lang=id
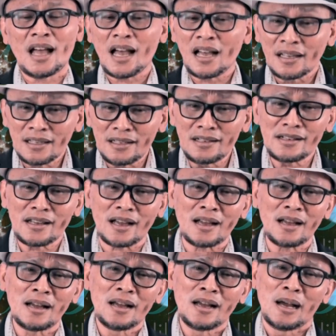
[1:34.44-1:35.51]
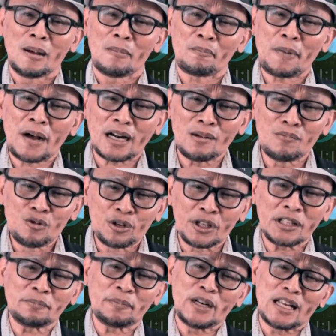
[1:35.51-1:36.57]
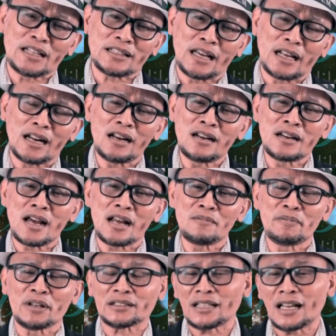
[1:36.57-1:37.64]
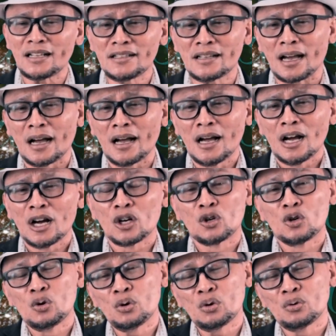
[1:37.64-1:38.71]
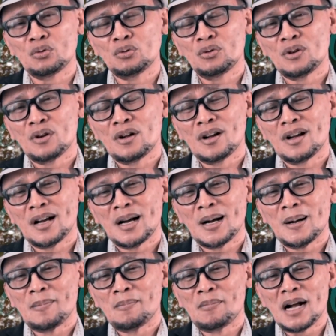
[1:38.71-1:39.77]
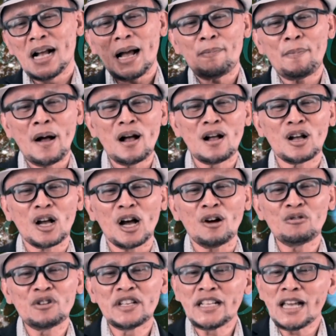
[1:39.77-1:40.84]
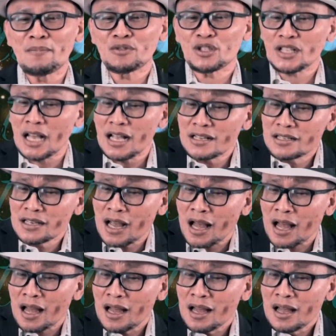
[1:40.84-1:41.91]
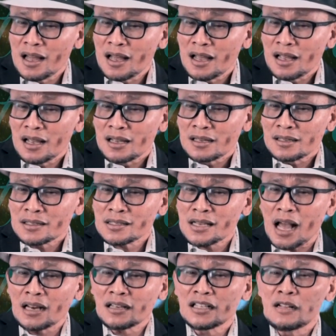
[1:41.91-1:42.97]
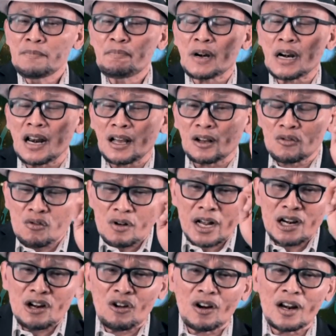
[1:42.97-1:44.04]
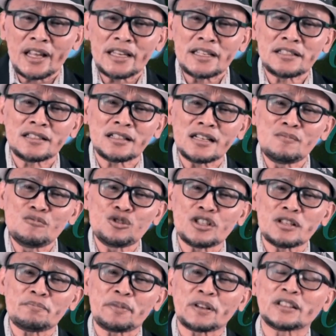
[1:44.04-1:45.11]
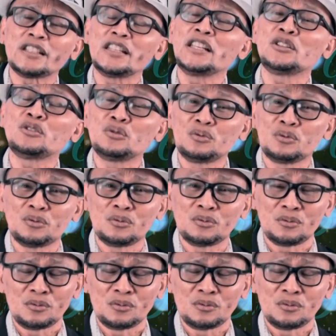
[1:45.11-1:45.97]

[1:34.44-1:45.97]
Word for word: Akhirnya, Para murid penasaran dan bertanya, "Guru, mengapa engkau diam saja saat diperlakukan oleh istrimu seperti itu?"